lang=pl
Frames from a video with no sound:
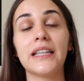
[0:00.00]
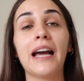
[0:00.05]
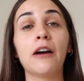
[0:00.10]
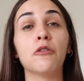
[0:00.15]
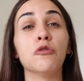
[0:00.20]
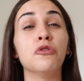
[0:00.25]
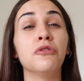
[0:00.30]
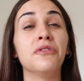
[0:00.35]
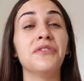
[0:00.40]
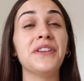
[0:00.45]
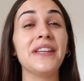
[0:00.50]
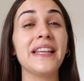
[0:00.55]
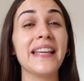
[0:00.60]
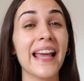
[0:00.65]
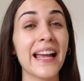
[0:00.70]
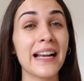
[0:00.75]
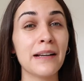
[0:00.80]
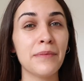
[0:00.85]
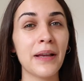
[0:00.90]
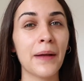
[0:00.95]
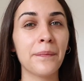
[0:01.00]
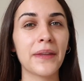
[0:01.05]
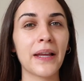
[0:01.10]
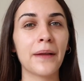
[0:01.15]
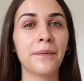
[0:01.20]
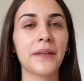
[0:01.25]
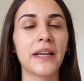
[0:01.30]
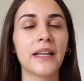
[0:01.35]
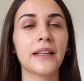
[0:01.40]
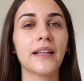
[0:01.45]
Ja uwielbiam
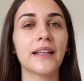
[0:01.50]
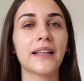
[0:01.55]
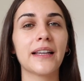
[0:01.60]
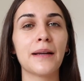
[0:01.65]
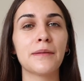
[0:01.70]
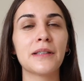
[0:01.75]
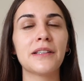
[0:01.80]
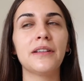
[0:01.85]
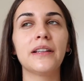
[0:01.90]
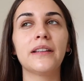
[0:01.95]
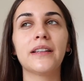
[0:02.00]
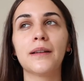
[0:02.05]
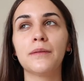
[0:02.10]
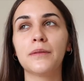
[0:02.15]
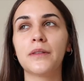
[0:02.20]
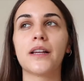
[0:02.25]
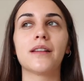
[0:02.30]
tamten krem z filtrem,